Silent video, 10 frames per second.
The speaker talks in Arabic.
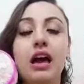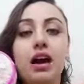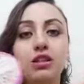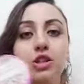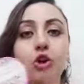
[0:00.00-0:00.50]

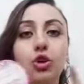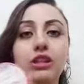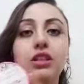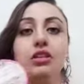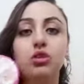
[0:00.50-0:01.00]
انصحه
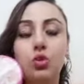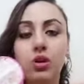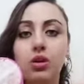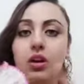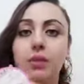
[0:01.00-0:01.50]
جدا ان هو
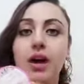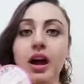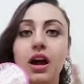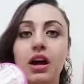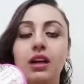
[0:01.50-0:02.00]

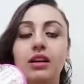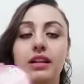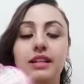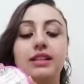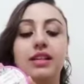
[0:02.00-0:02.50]
يجربها
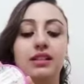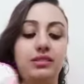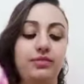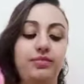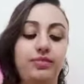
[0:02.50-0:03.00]
جدا
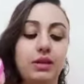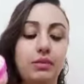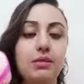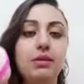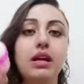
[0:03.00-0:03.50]

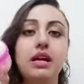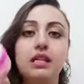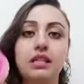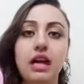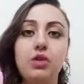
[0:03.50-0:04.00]
تمام
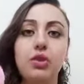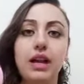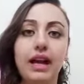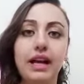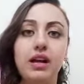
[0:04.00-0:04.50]
دي اول
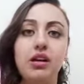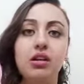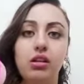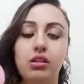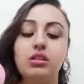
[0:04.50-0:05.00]
حاجه
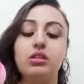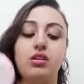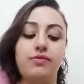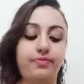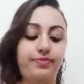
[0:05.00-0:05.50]
خلصتها
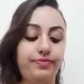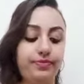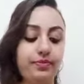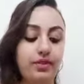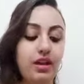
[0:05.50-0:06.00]

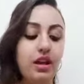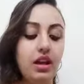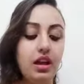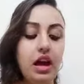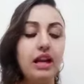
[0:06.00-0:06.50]

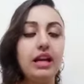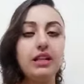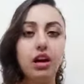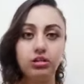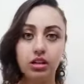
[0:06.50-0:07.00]
انا كده
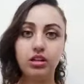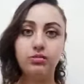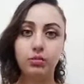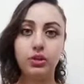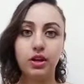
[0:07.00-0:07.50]
هختار
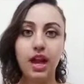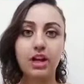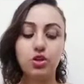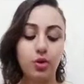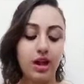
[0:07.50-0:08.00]
بطريقه
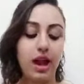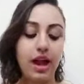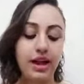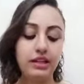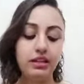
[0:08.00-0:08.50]
عشوائيه
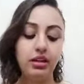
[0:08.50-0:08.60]
يعني